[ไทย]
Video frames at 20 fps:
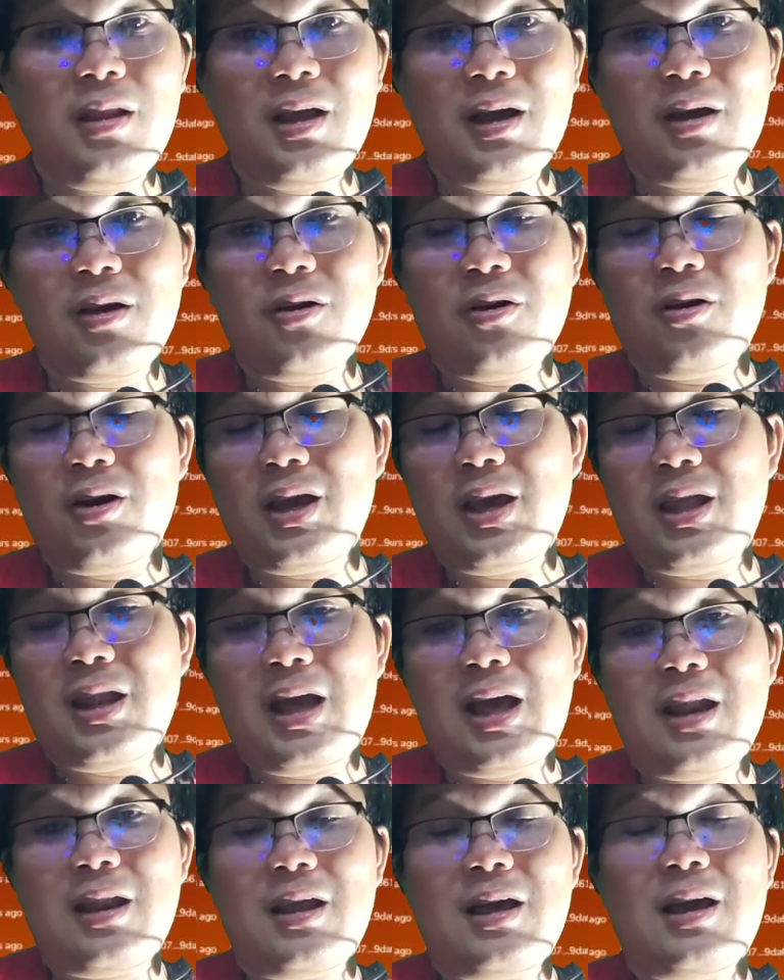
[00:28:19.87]
เรื่องของไอ้
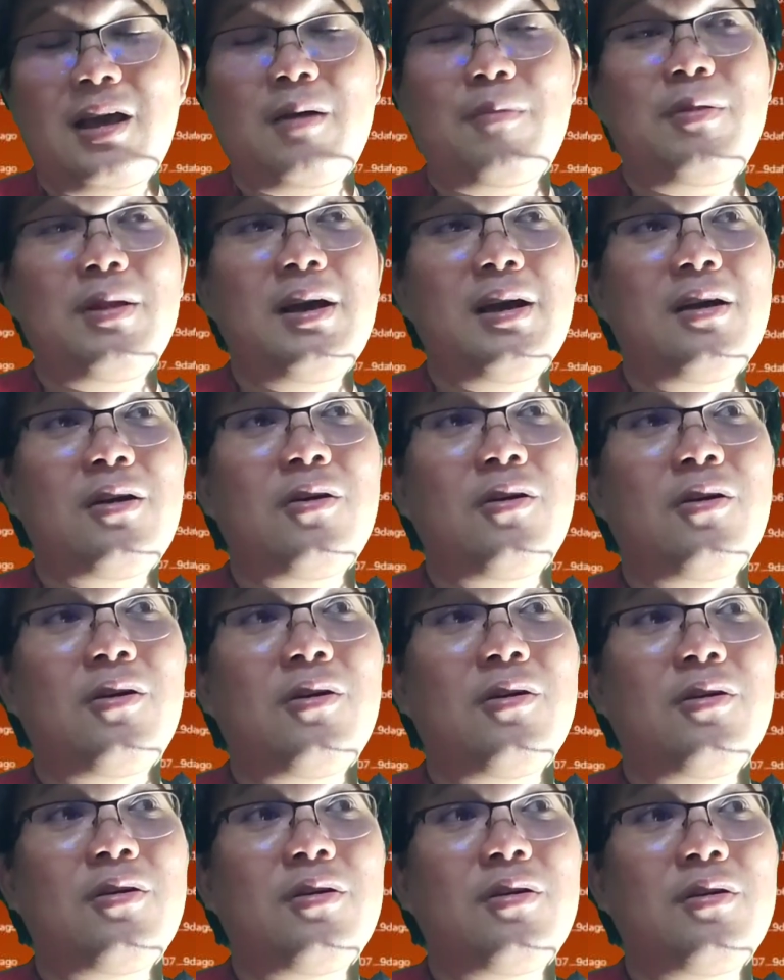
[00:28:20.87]
นั่นนะครับ เรื่องขอ
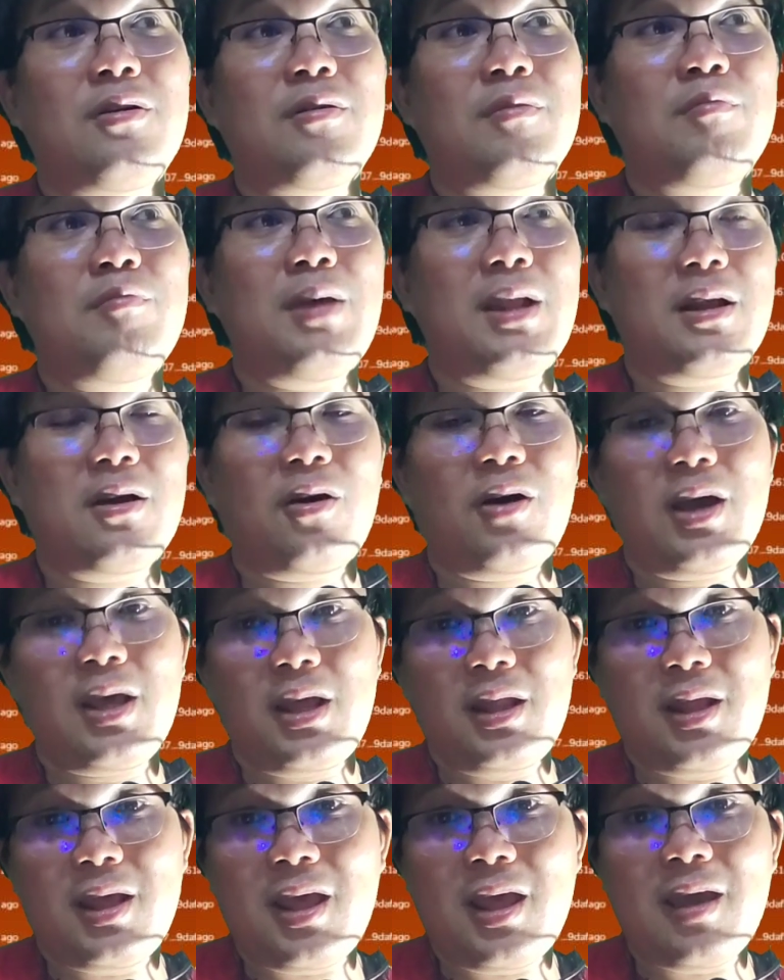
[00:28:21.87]
ง Bitcoin
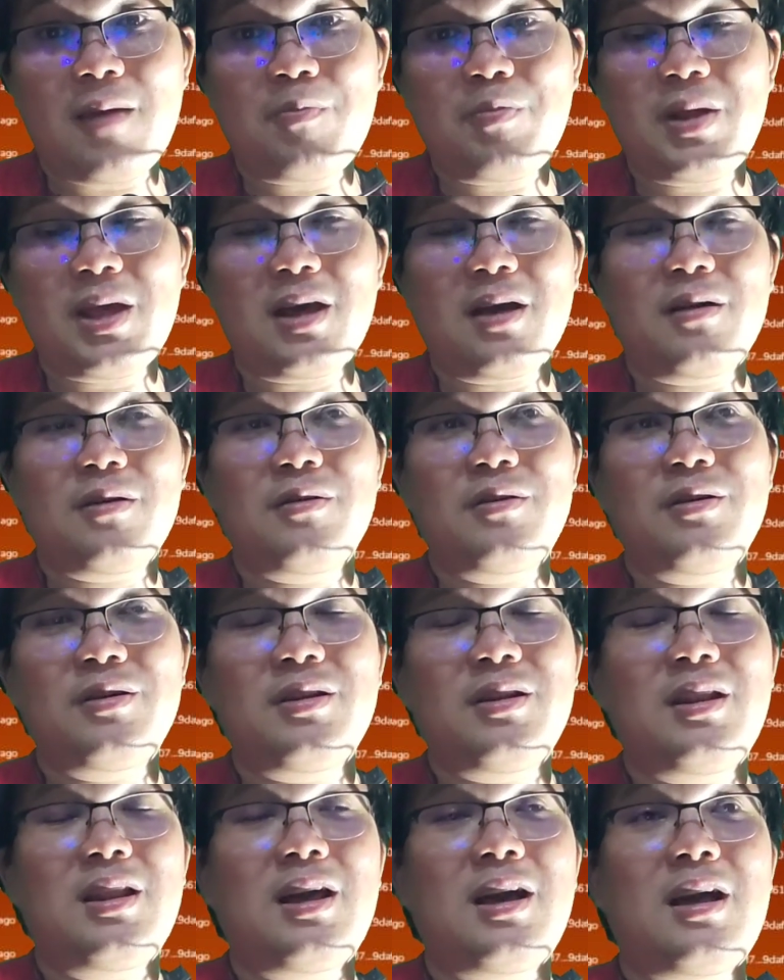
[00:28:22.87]
ETF เนี่ย
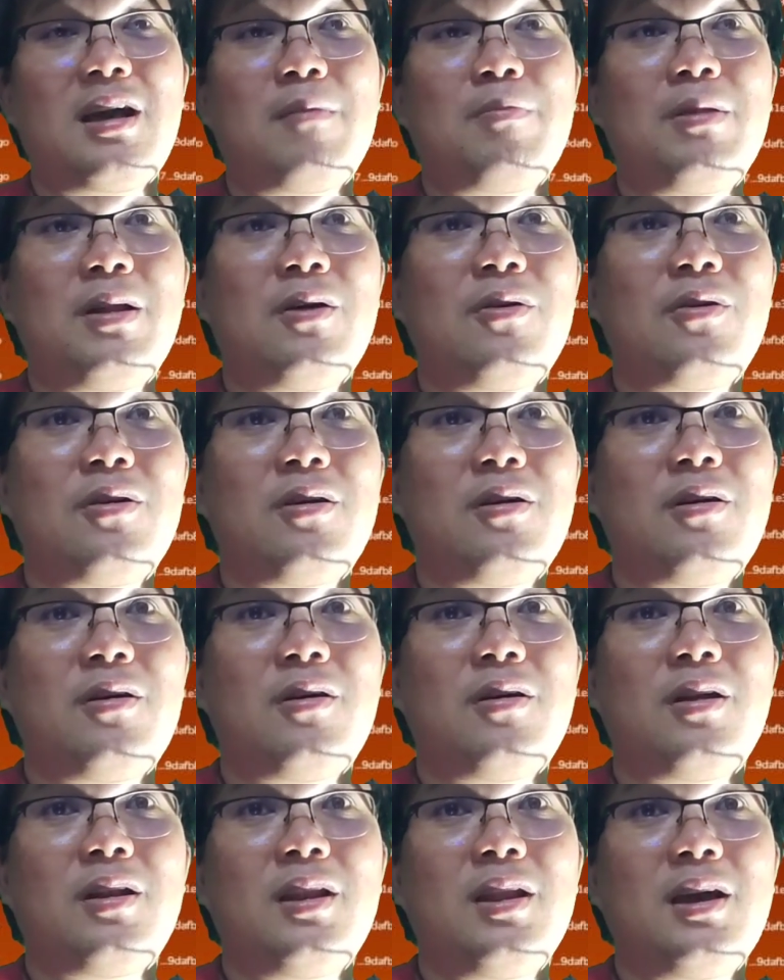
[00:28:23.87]
นะครับเราก็
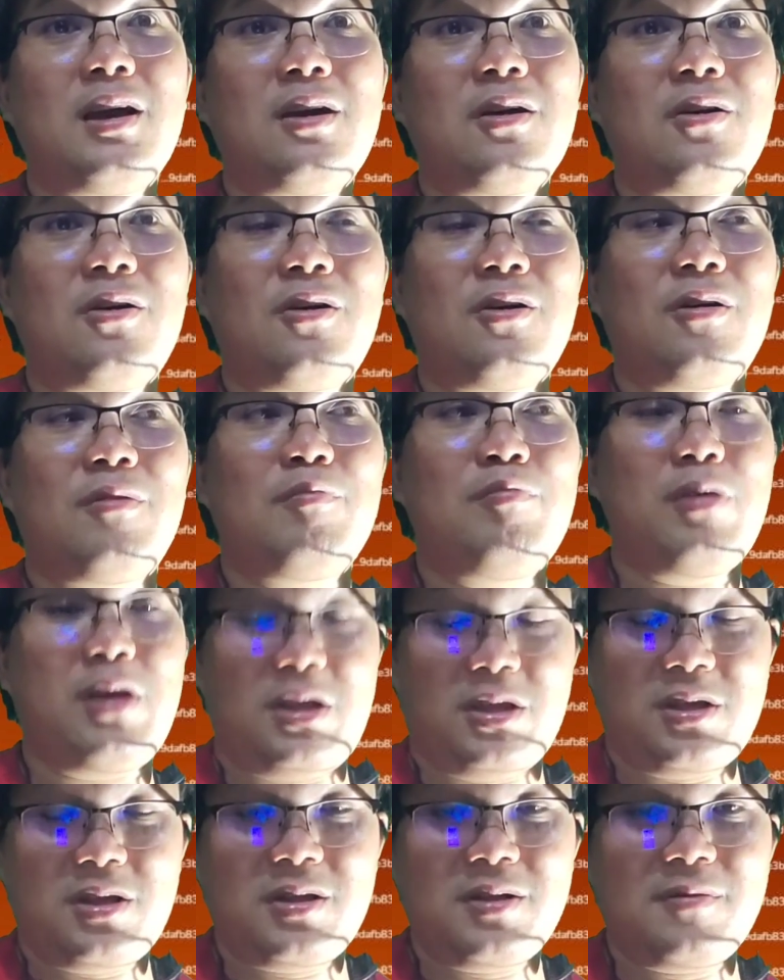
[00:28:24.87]
เรื่องของ
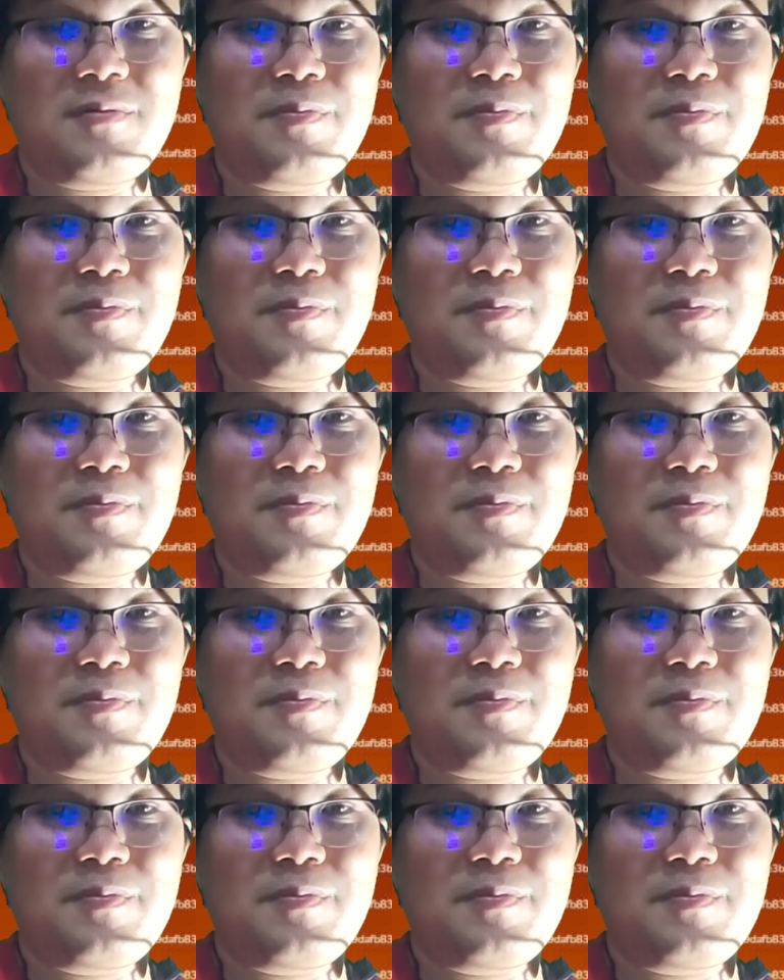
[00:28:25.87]
Bridge